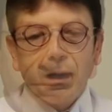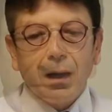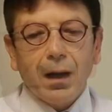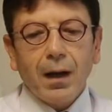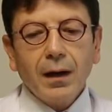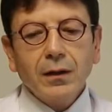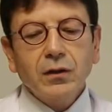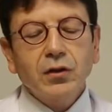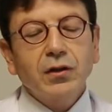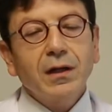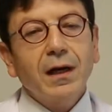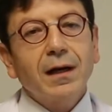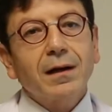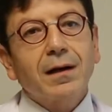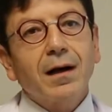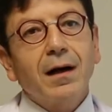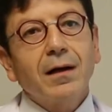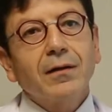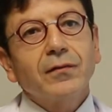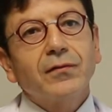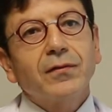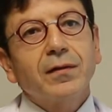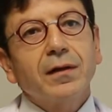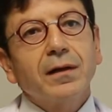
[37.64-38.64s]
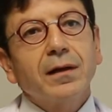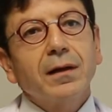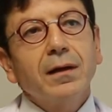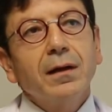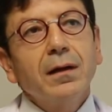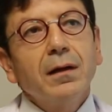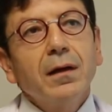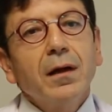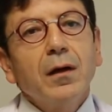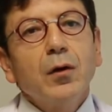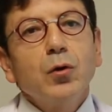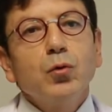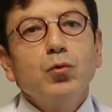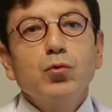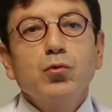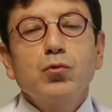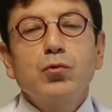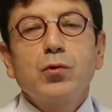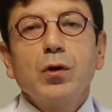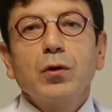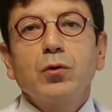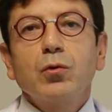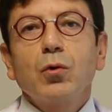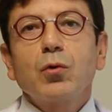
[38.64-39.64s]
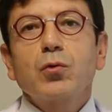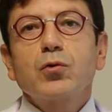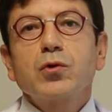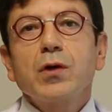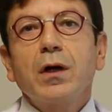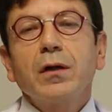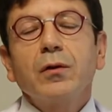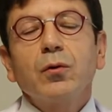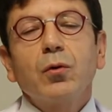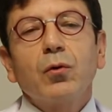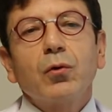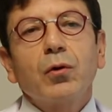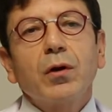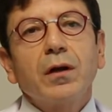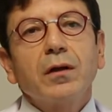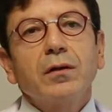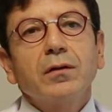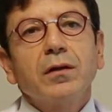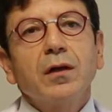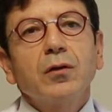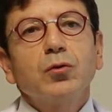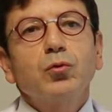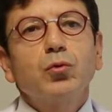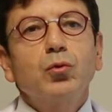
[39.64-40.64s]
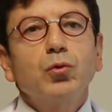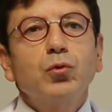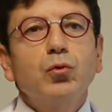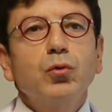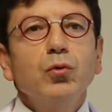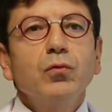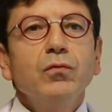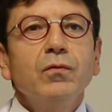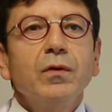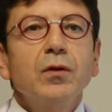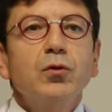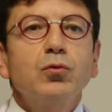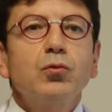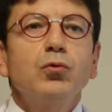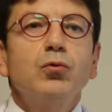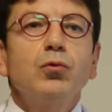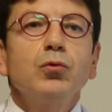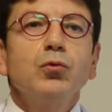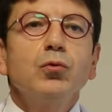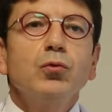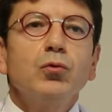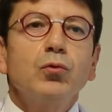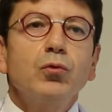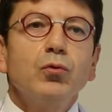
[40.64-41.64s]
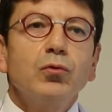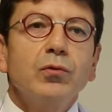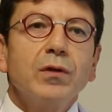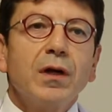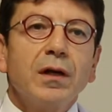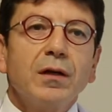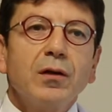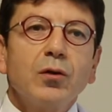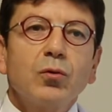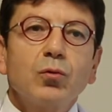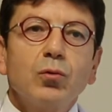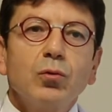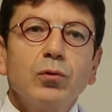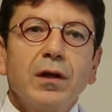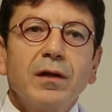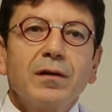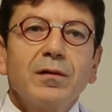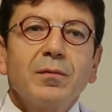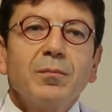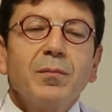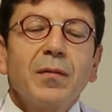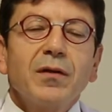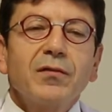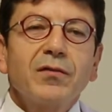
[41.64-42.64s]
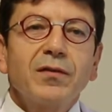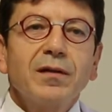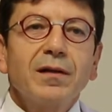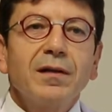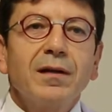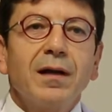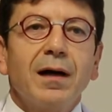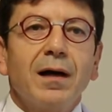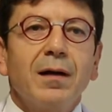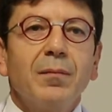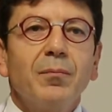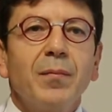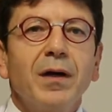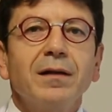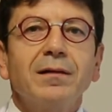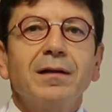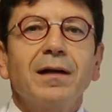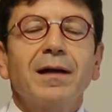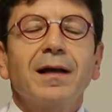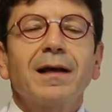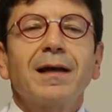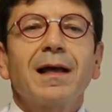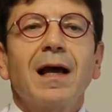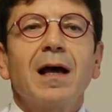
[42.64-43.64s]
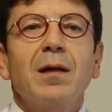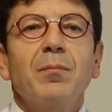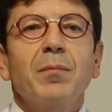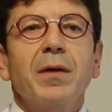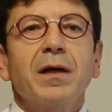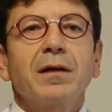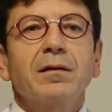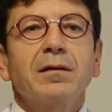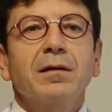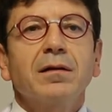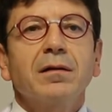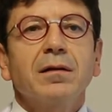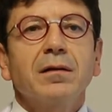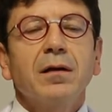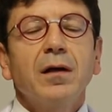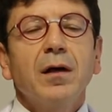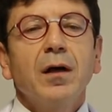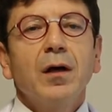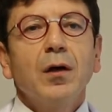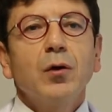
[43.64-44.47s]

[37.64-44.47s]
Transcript: Akciğer kanseri %90 oranında tütün ve tütün ürünlerinin kullanılmasıyla meydana gelmektedir.